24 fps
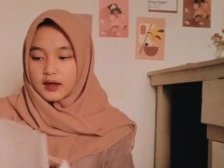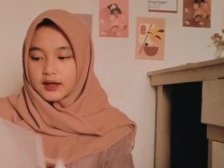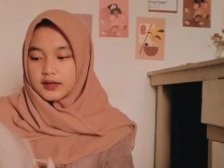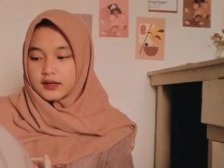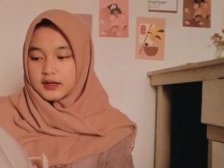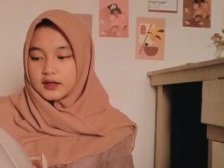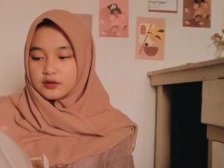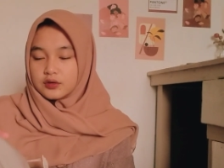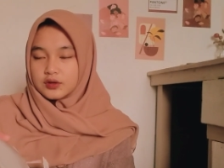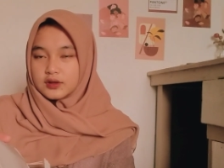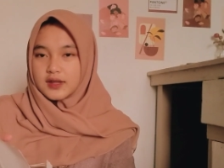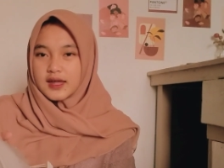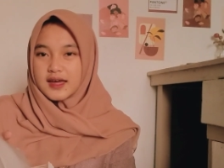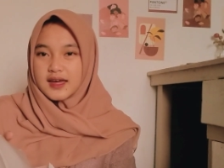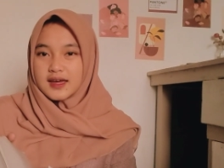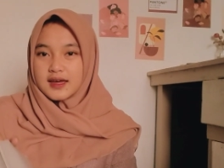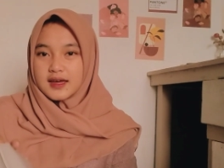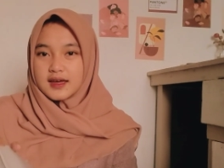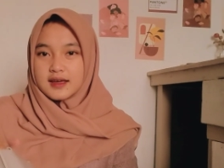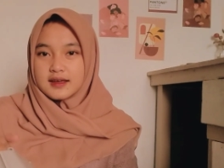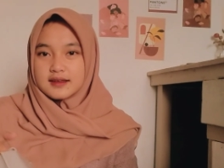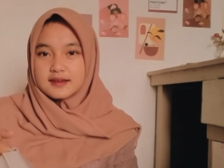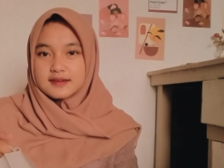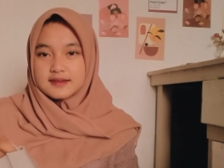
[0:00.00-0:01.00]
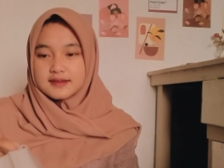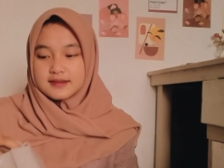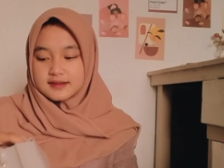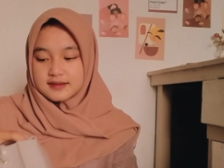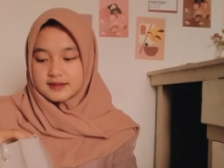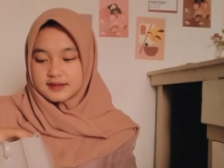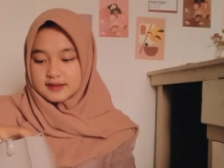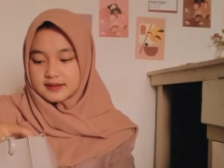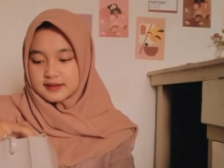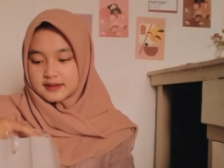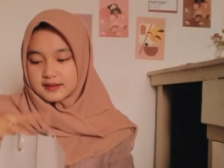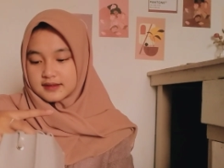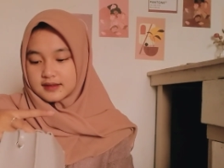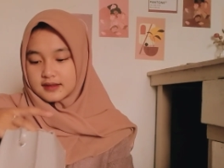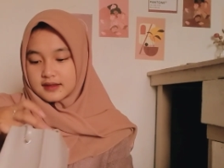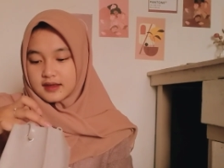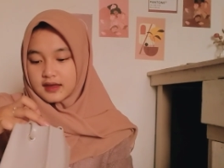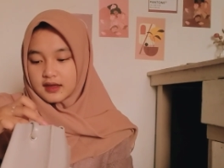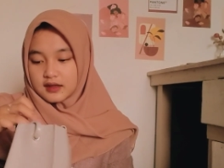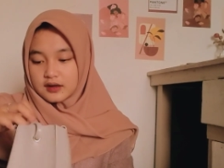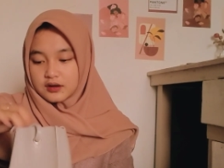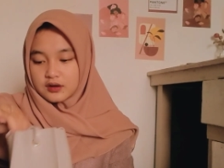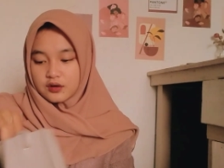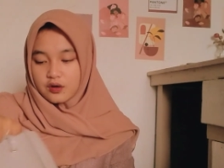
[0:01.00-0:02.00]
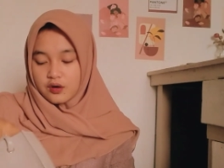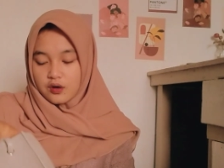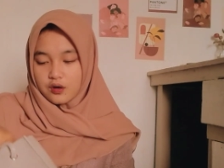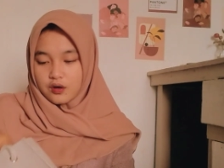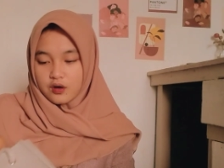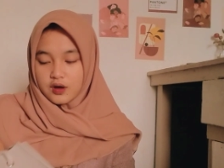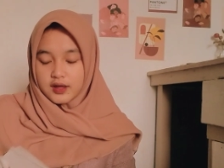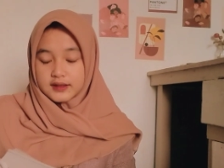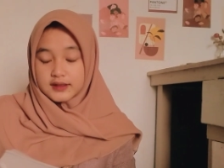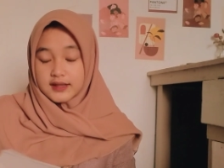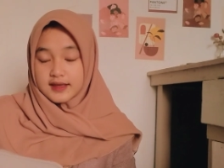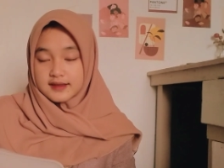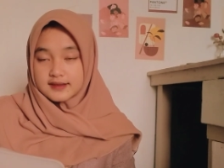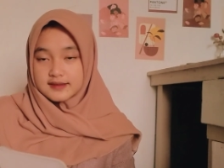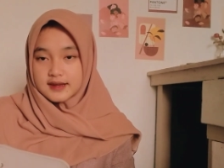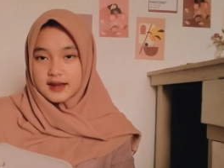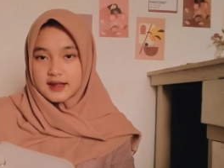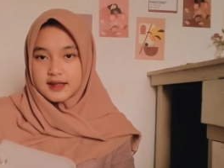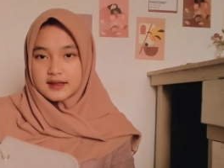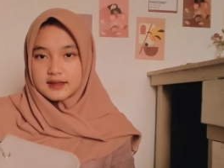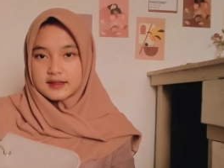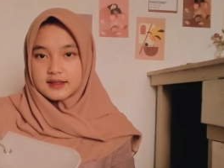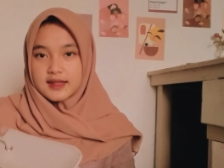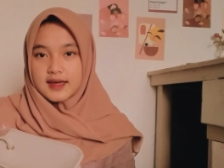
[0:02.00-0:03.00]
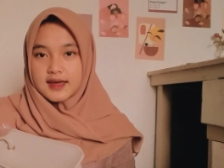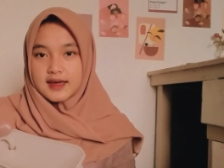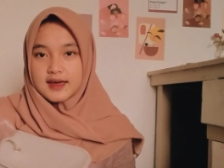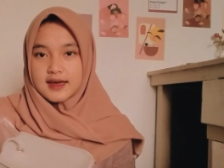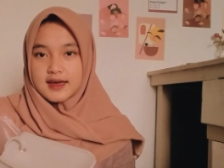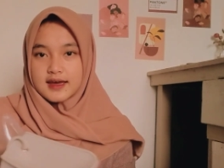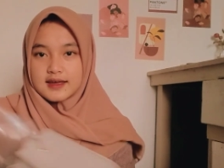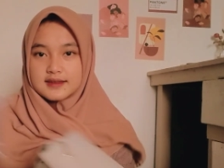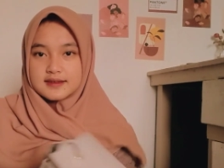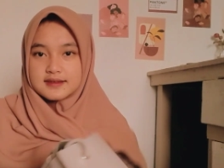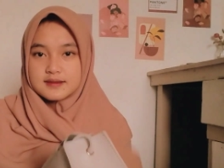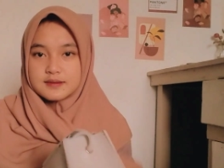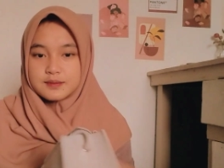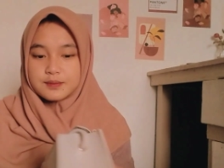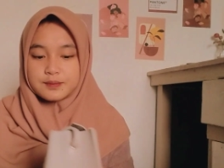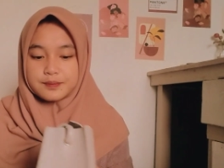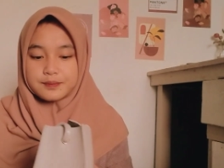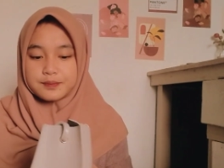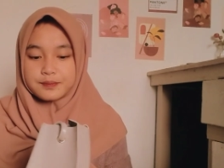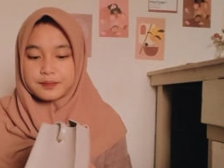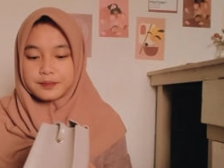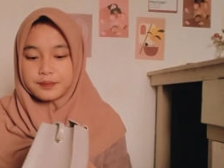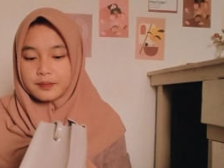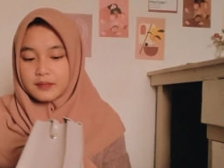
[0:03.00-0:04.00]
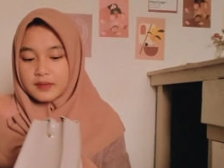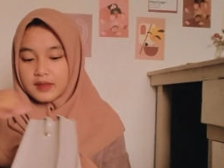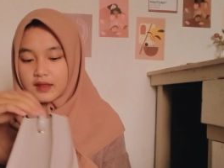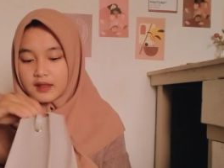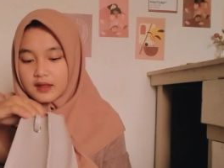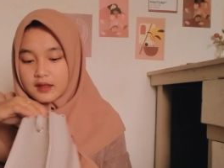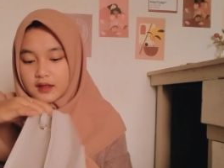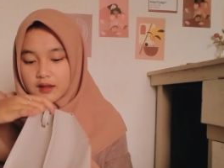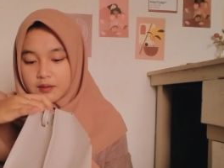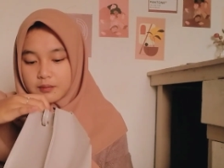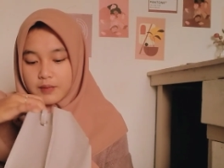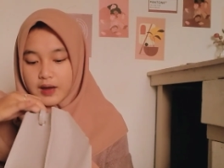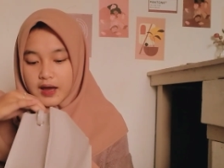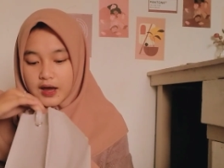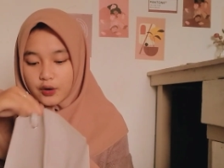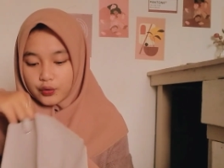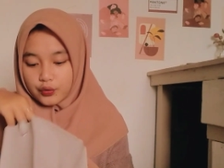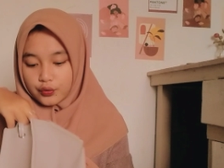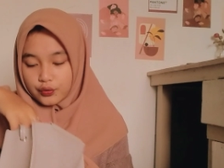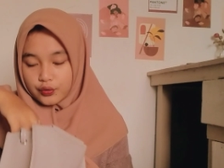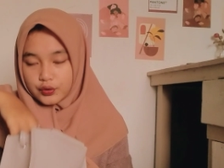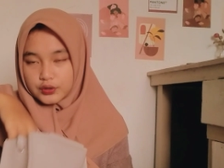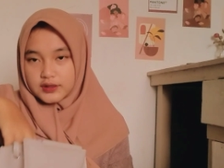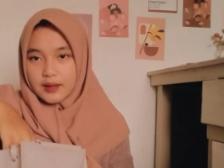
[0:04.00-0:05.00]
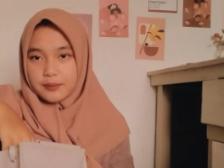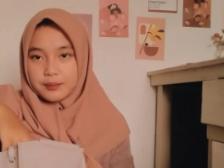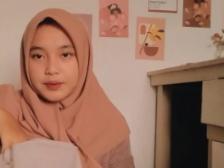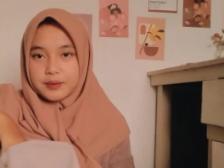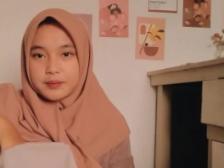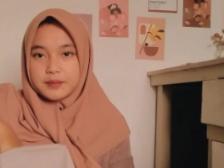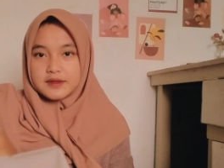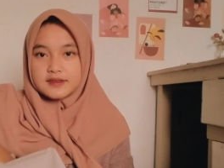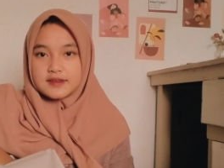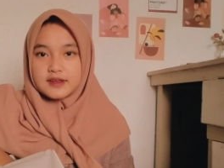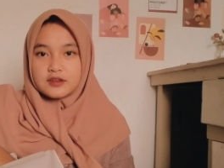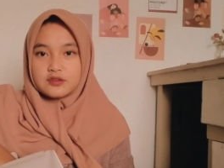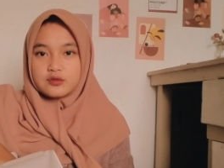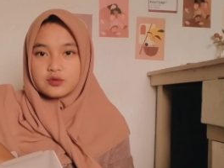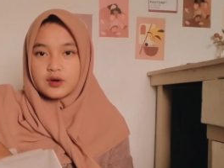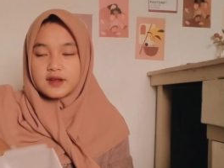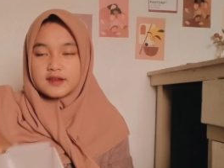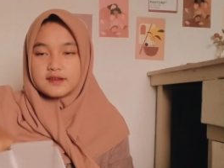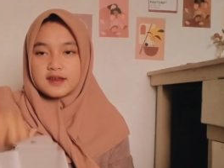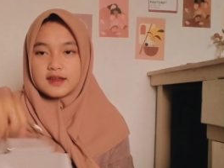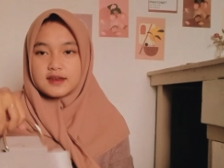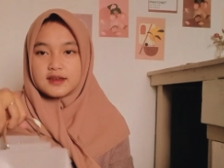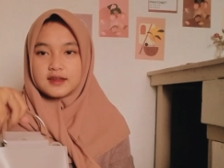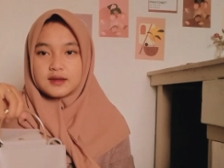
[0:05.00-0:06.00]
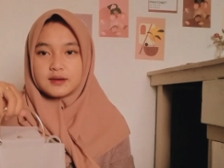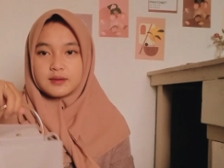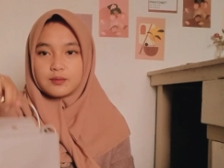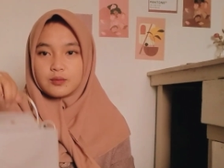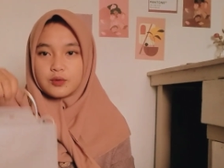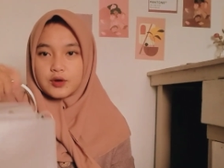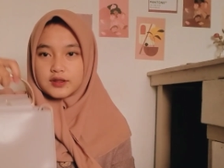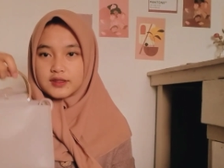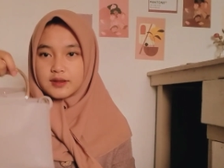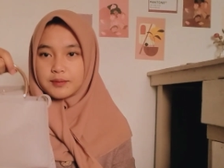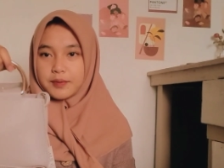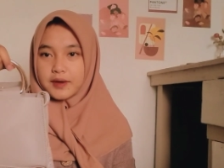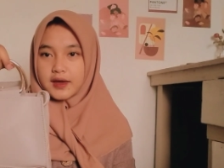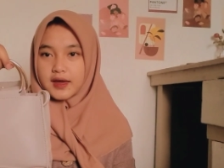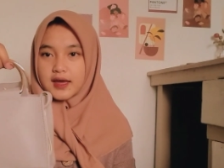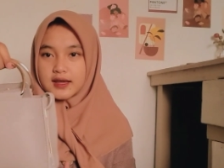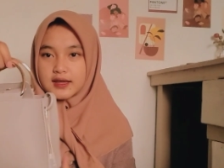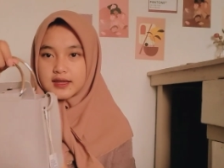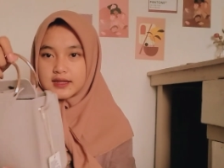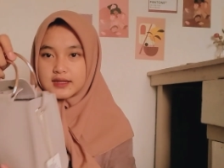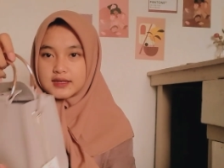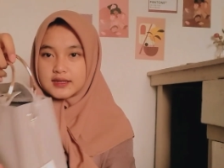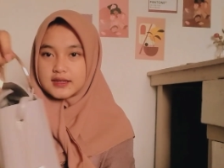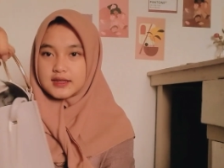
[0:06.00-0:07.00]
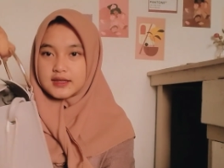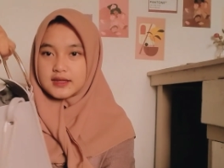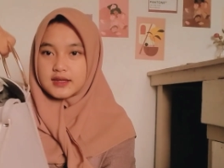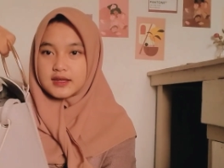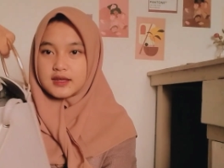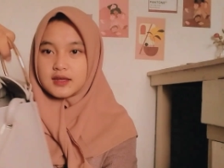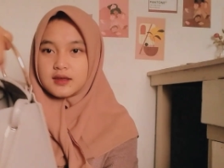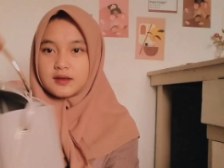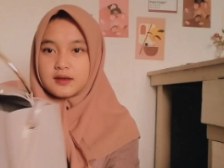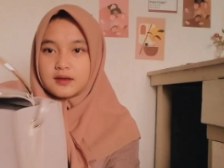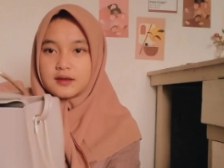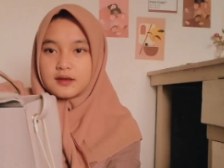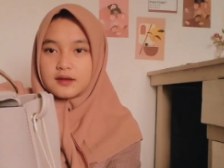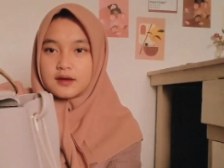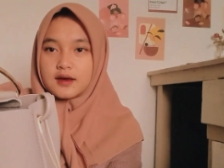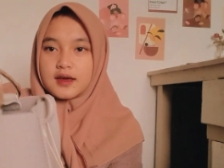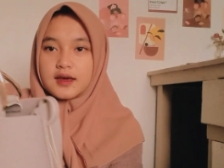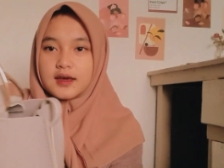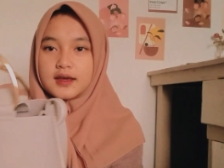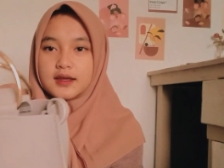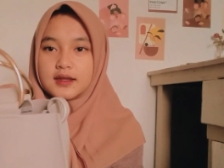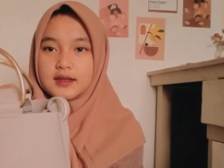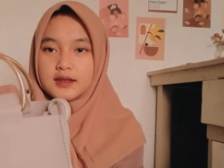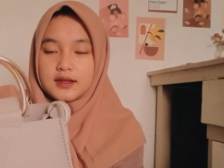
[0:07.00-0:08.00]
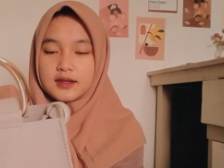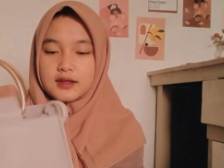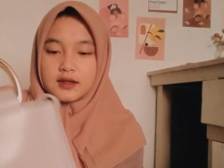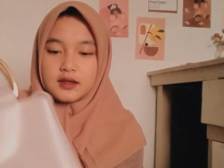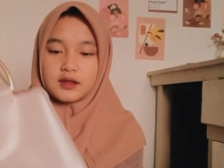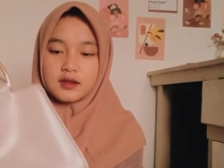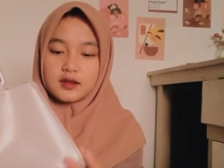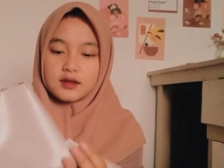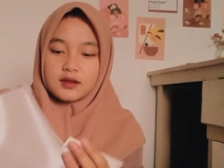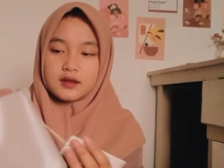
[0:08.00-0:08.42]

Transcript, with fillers: Ini tuh tas gendo, eh tas tas bahu, tapi bisa juga jadi buat dipegang gini, kayak gini.